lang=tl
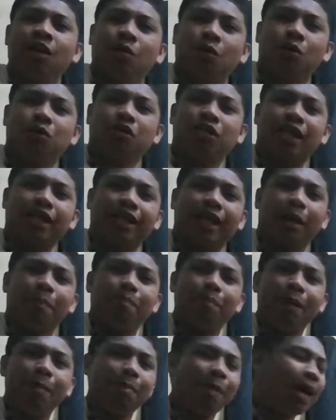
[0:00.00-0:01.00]
Usa ka
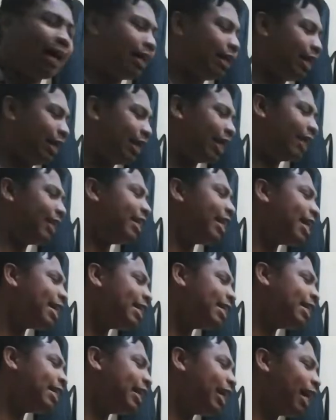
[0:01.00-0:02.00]
babae nga
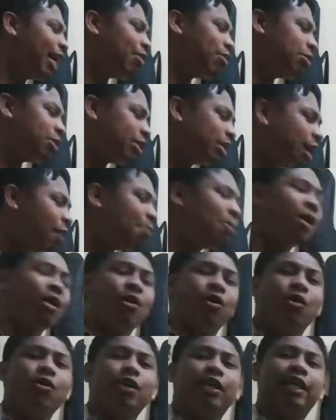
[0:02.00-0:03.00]

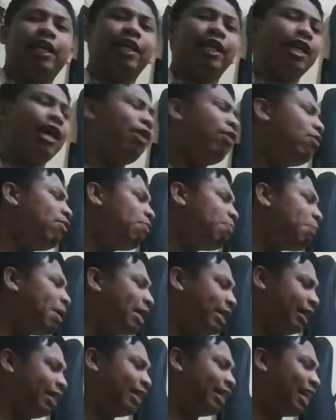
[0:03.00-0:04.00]
nagkaunsab Og hilaw
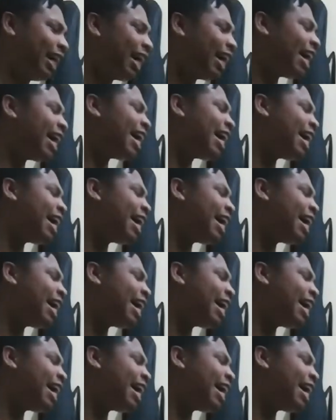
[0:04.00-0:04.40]
mangga